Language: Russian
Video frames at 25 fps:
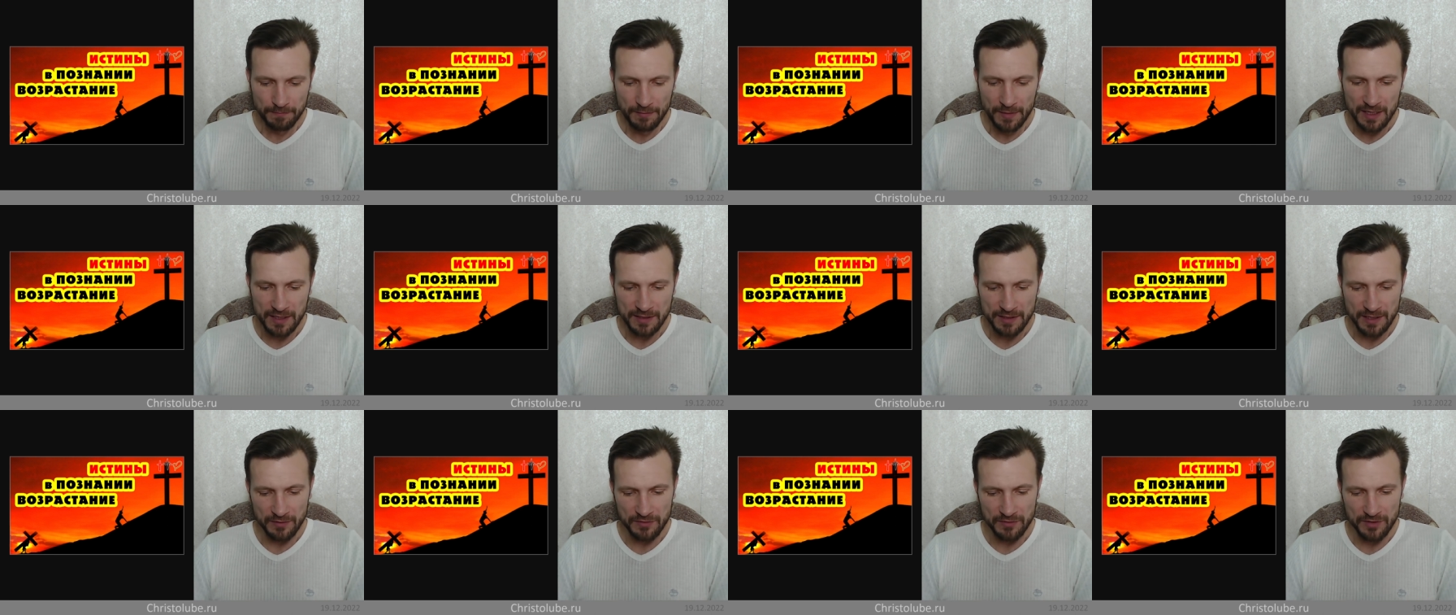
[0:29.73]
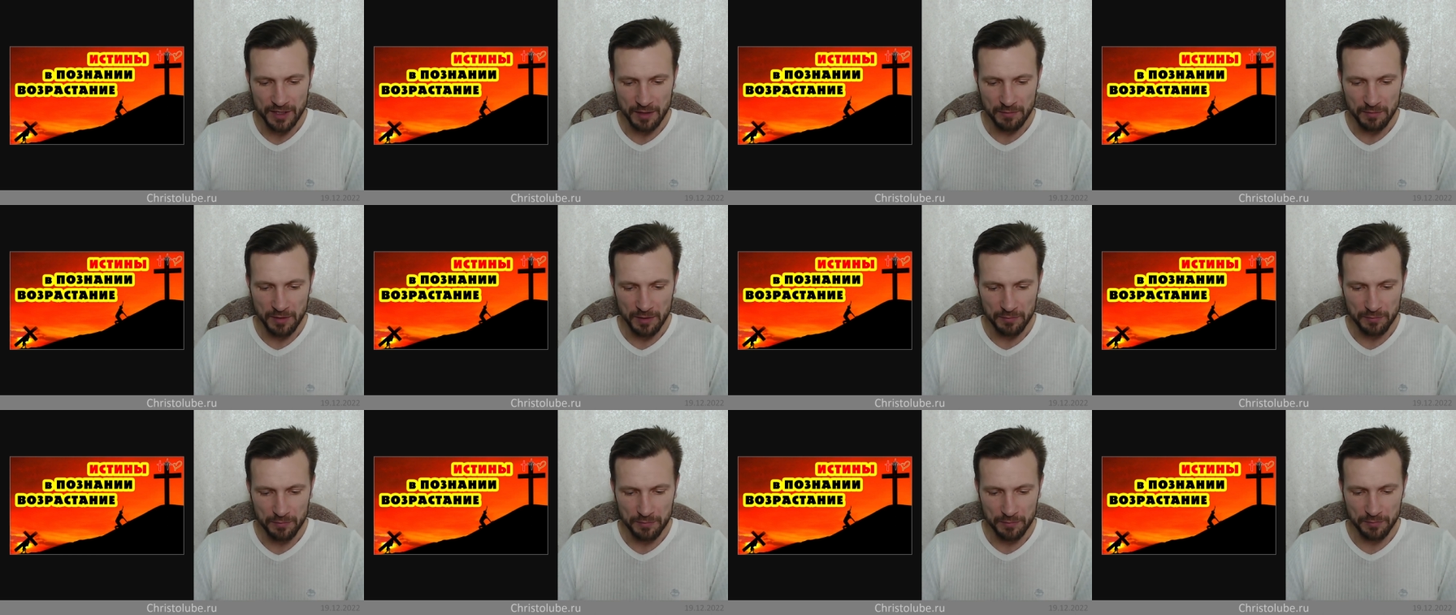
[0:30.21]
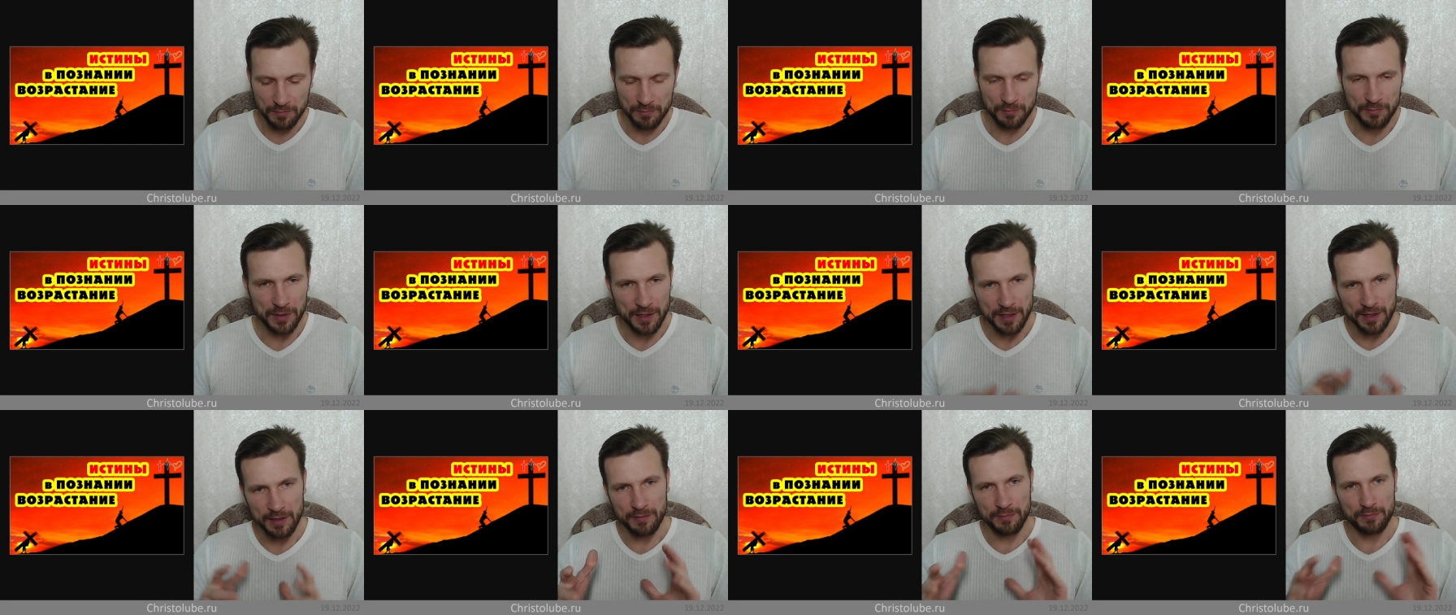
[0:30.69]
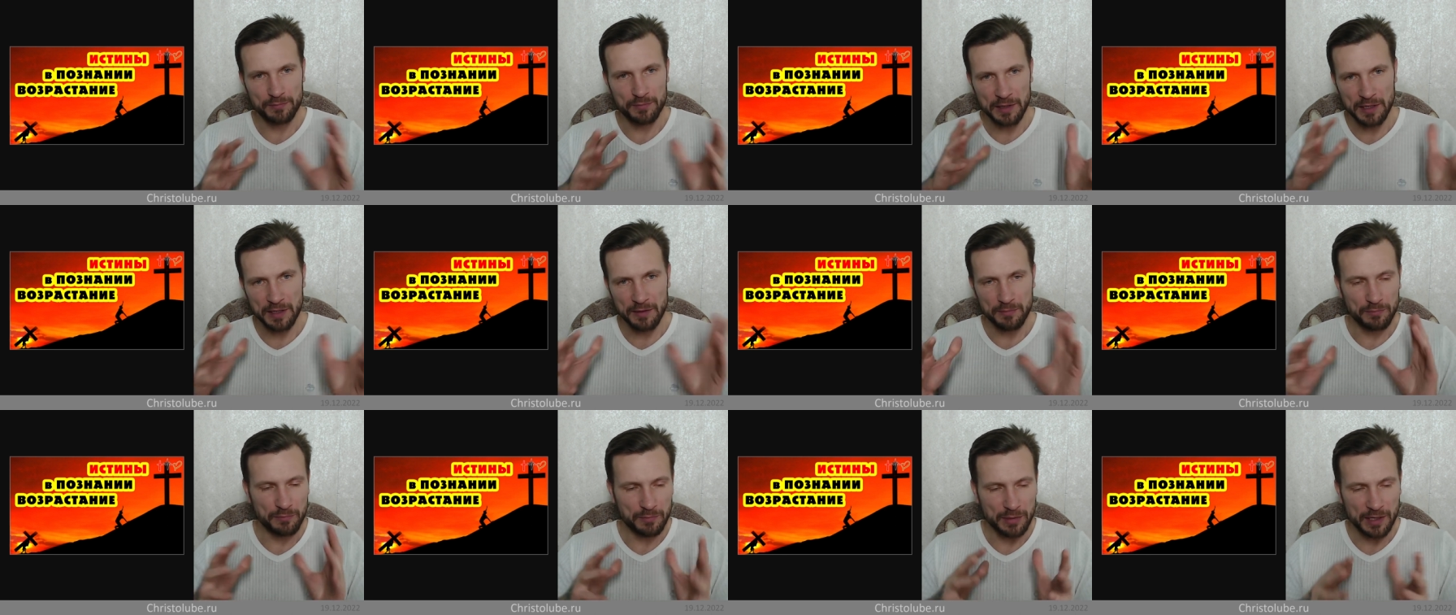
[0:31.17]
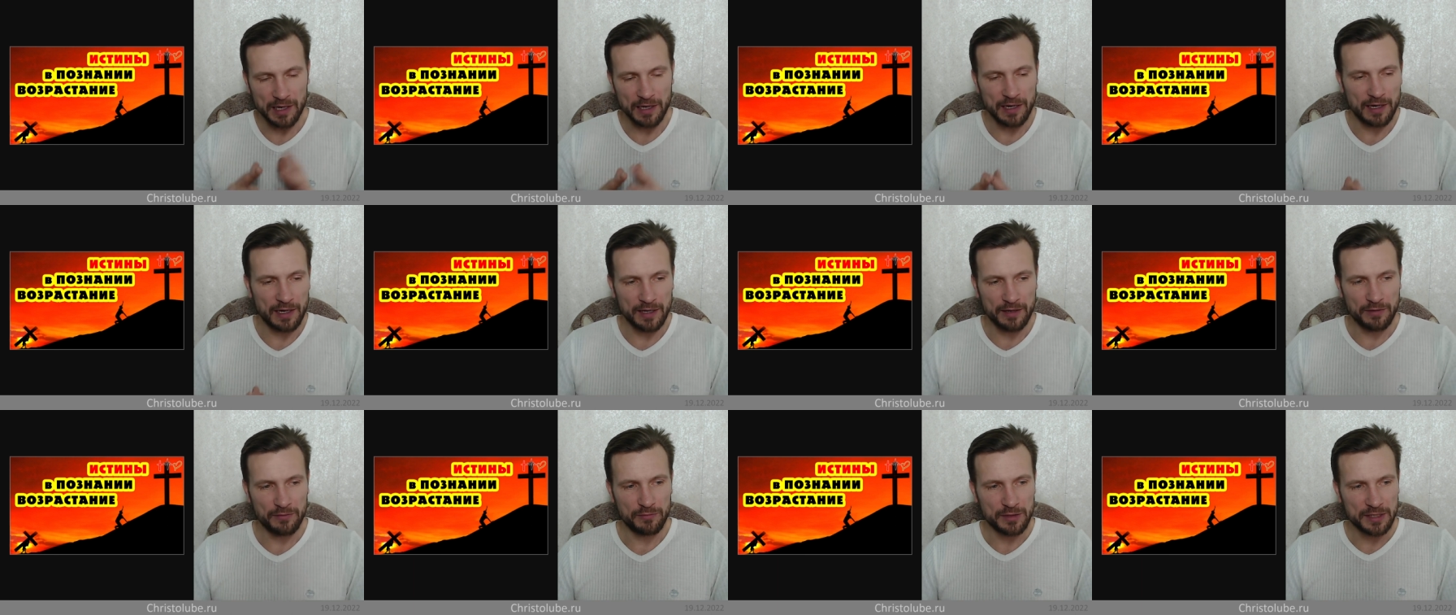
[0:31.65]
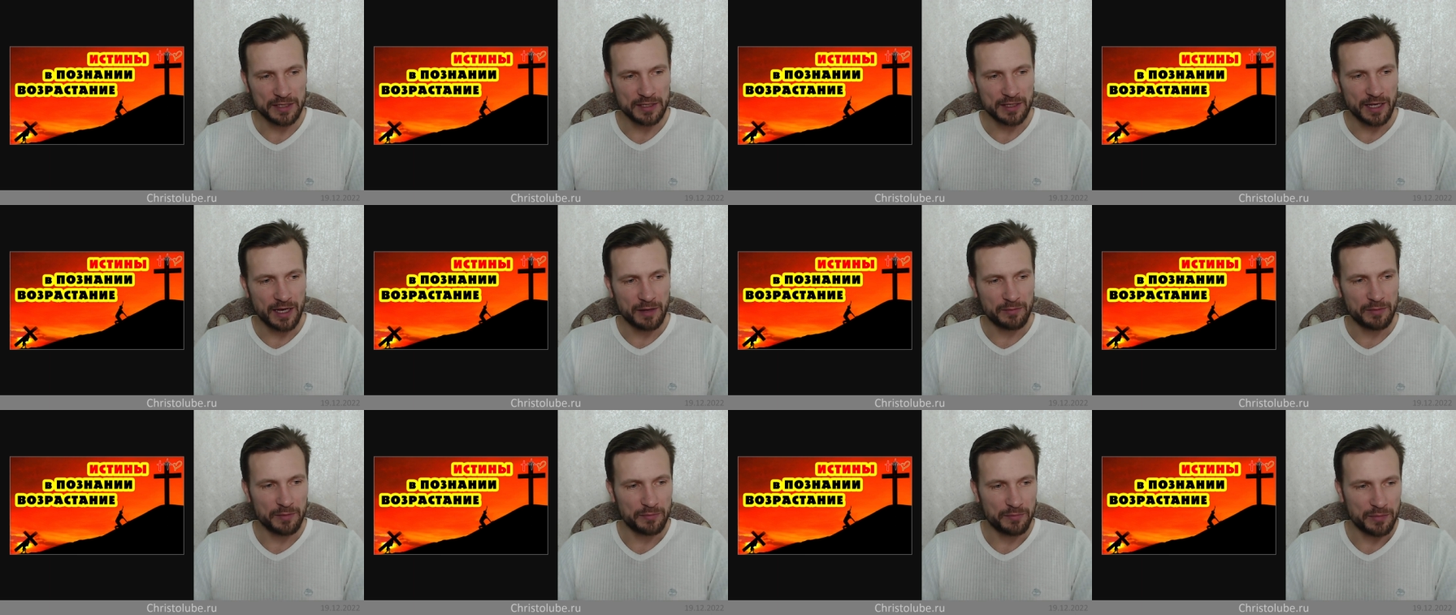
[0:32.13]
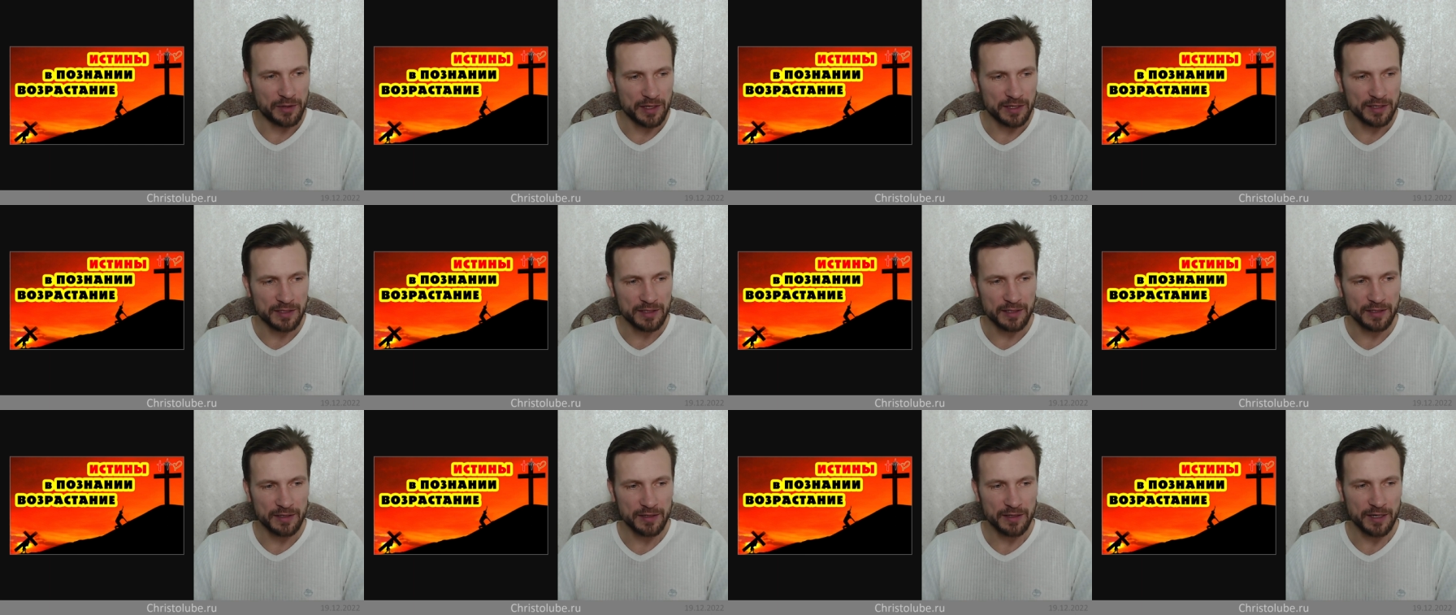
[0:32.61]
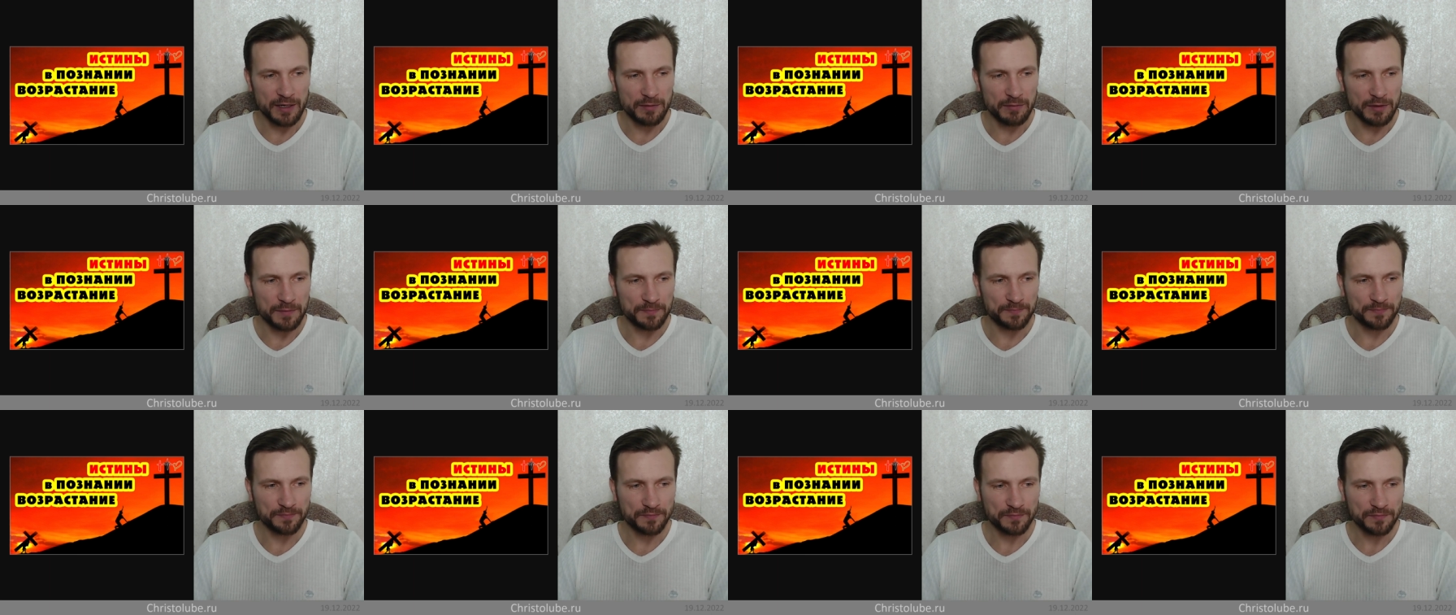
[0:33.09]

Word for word: со всеми пере, пере, параллельными местами, пересылками.